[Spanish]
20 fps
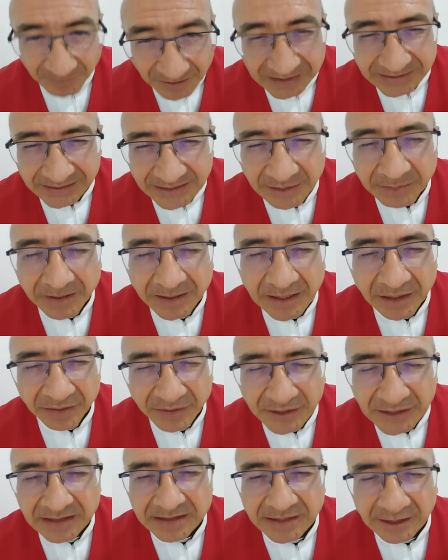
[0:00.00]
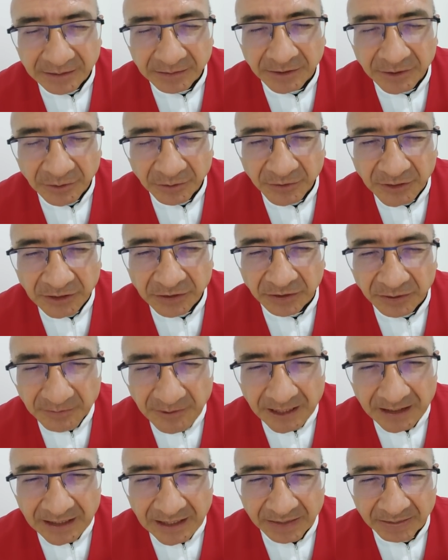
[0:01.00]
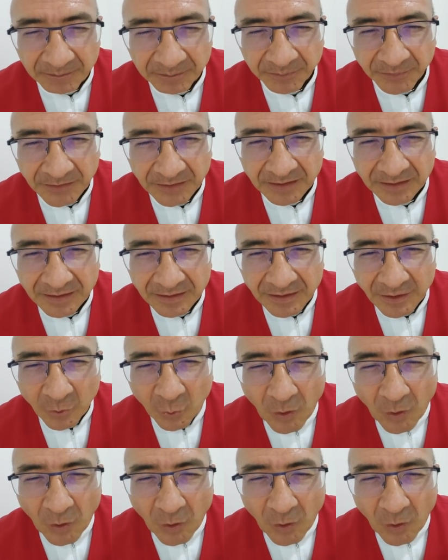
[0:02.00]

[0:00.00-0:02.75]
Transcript: ¿Ves qué maravilla, hermano mío, hermana?